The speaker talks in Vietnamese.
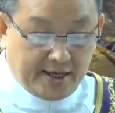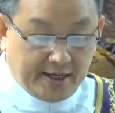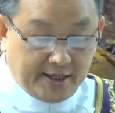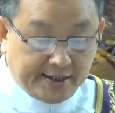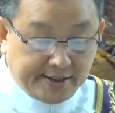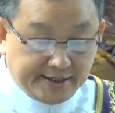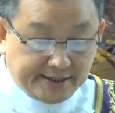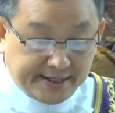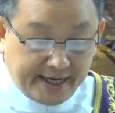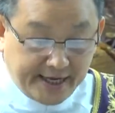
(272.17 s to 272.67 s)

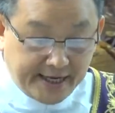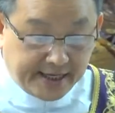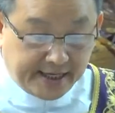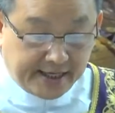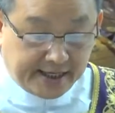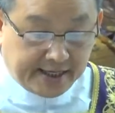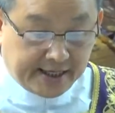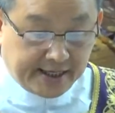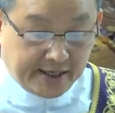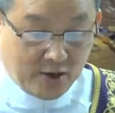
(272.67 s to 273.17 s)
Sách
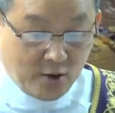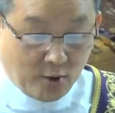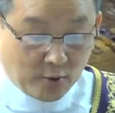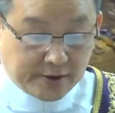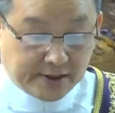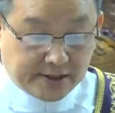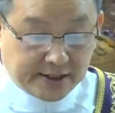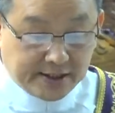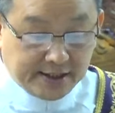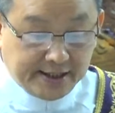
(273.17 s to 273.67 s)
ngôn
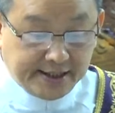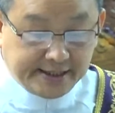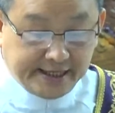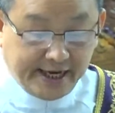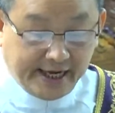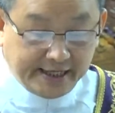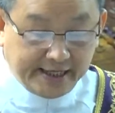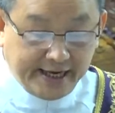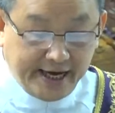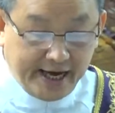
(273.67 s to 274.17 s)
sứ
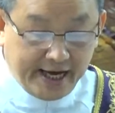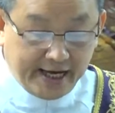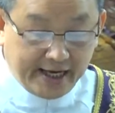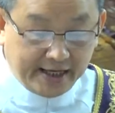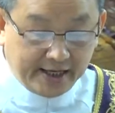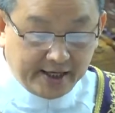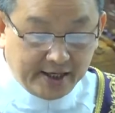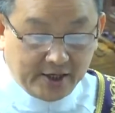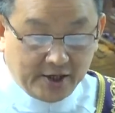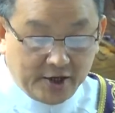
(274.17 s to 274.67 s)
Isaiah
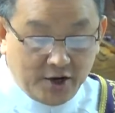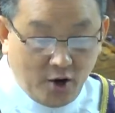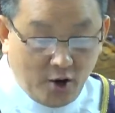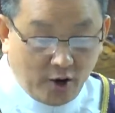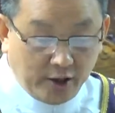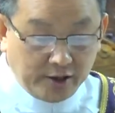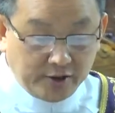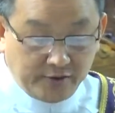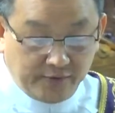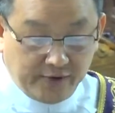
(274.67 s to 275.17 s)

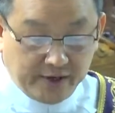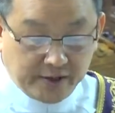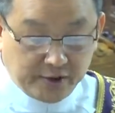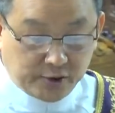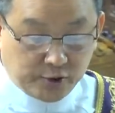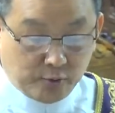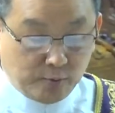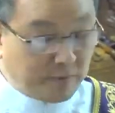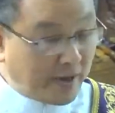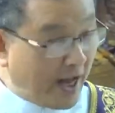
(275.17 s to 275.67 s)
nói với
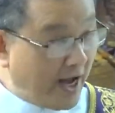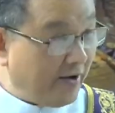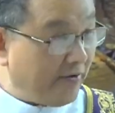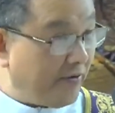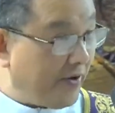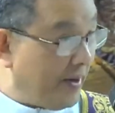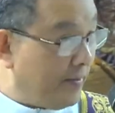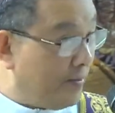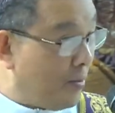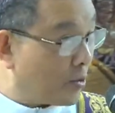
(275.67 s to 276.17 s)
chúng ta
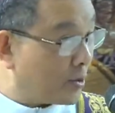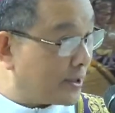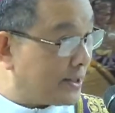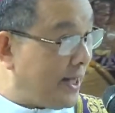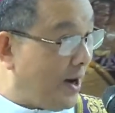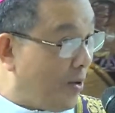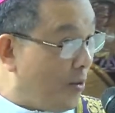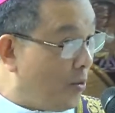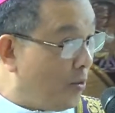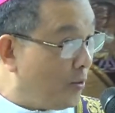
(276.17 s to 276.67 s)
về một
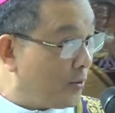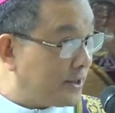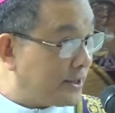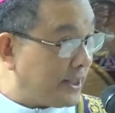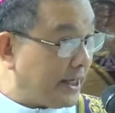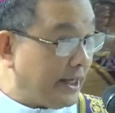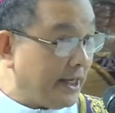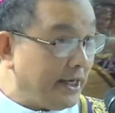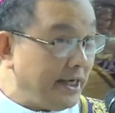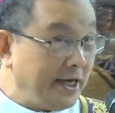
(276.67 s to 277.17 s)
dấu
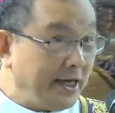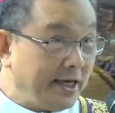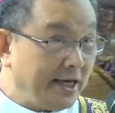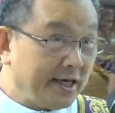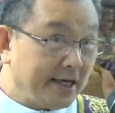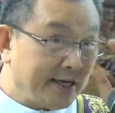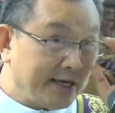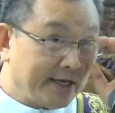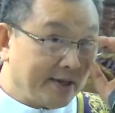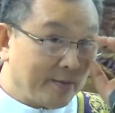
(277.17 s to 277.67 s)
chỉ
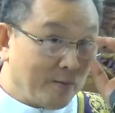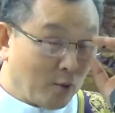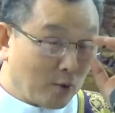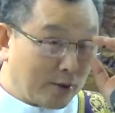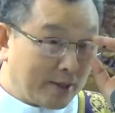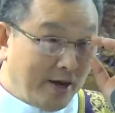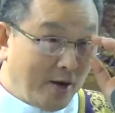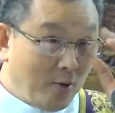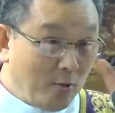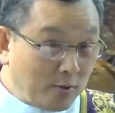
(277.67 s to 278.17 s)
một
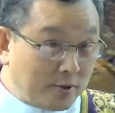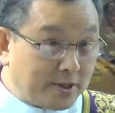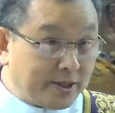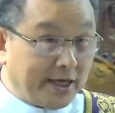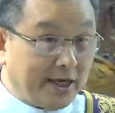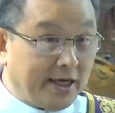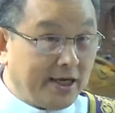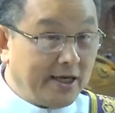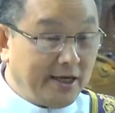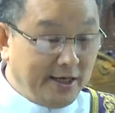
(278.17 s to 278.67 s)
dấu
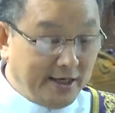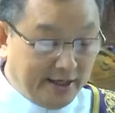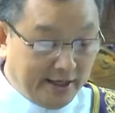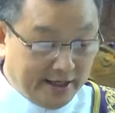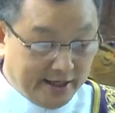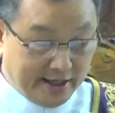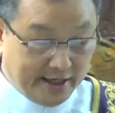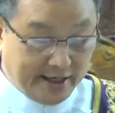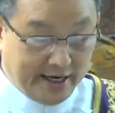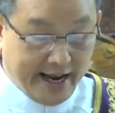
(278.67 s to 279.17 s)
chỉ
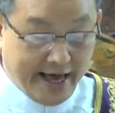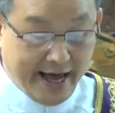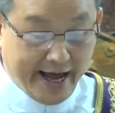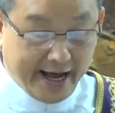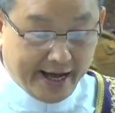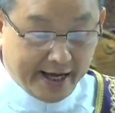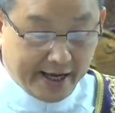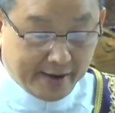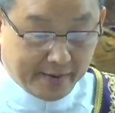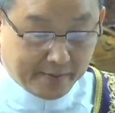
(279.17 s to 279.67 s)
là
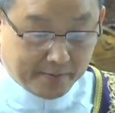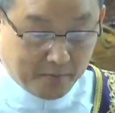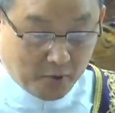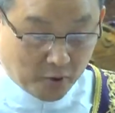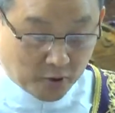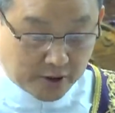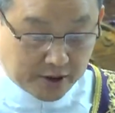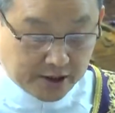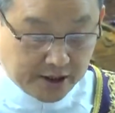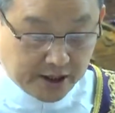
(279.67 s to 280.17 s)

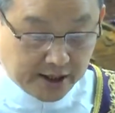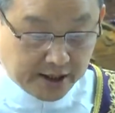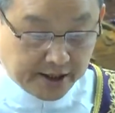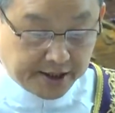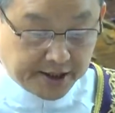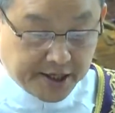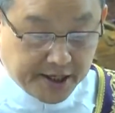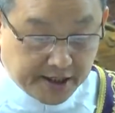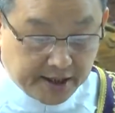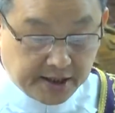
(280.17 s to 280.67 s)
một người
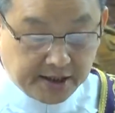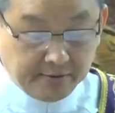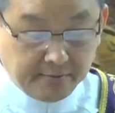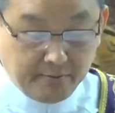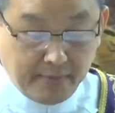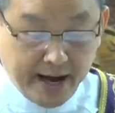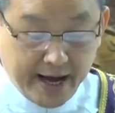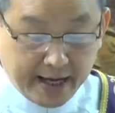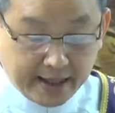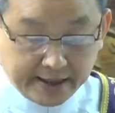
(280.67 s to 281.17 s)
nữ
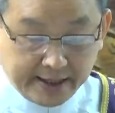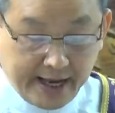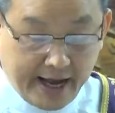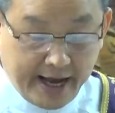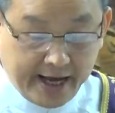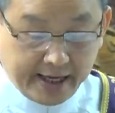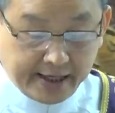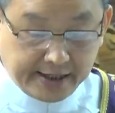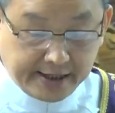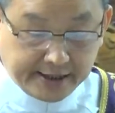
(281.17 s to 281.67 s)
mang
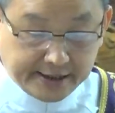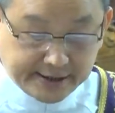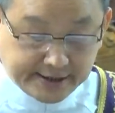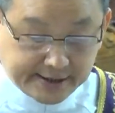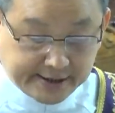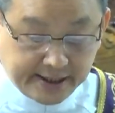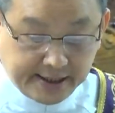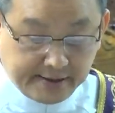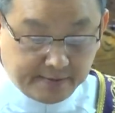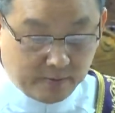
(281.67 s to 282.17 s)
thai
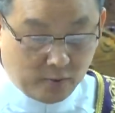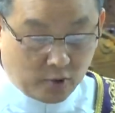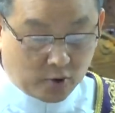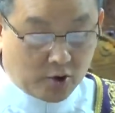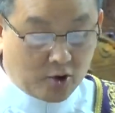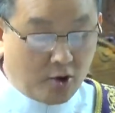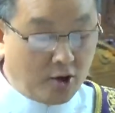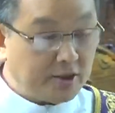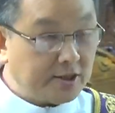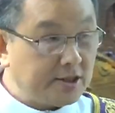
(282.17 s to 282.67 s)
sinh một
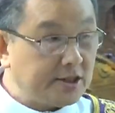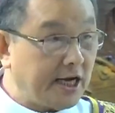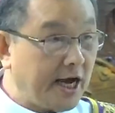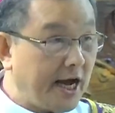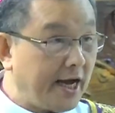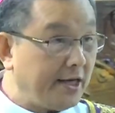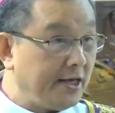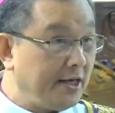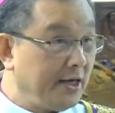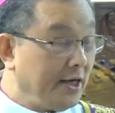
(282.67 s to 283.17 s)
con
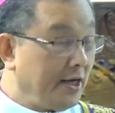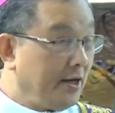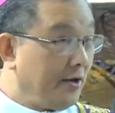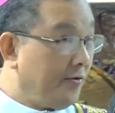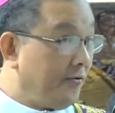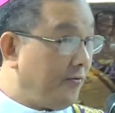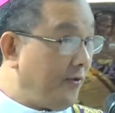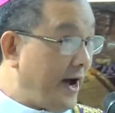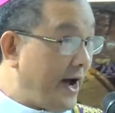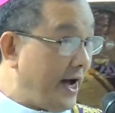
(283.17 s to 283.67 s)
trai
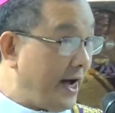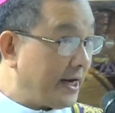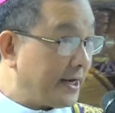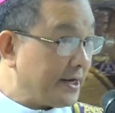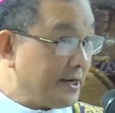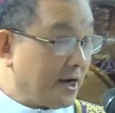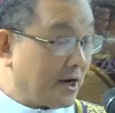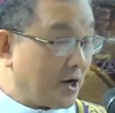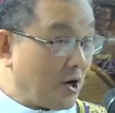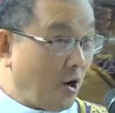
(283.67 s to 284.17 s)
và
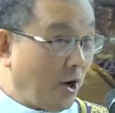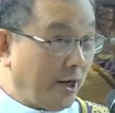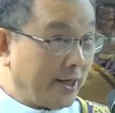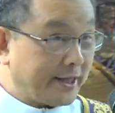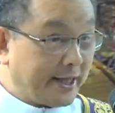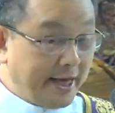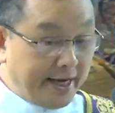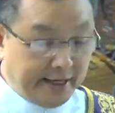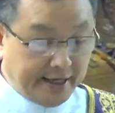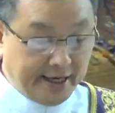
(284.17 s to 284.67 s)
được gọi
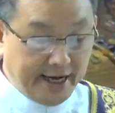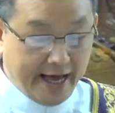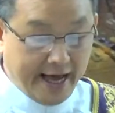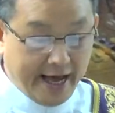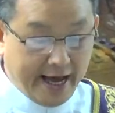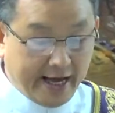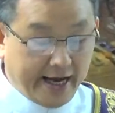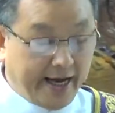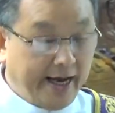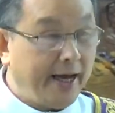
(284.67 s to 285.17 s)
tên
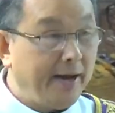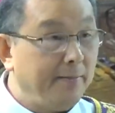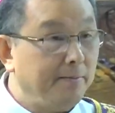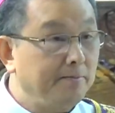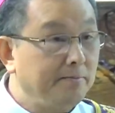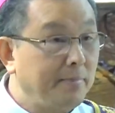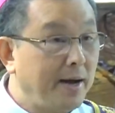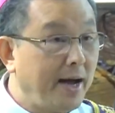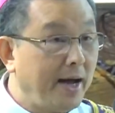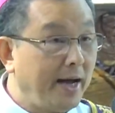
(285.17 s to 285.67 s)
là
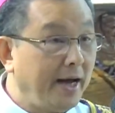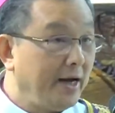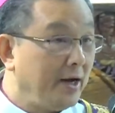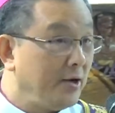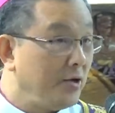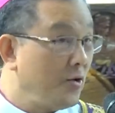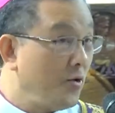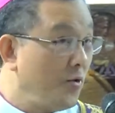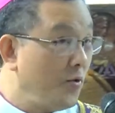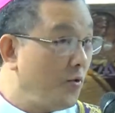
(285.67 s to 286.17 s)

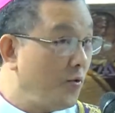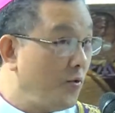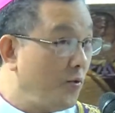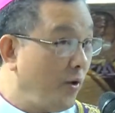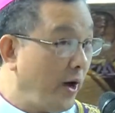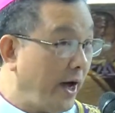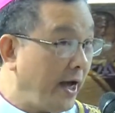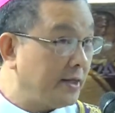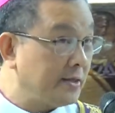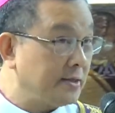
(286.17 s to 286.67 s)

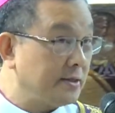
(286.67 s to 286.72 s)
Emmanuel.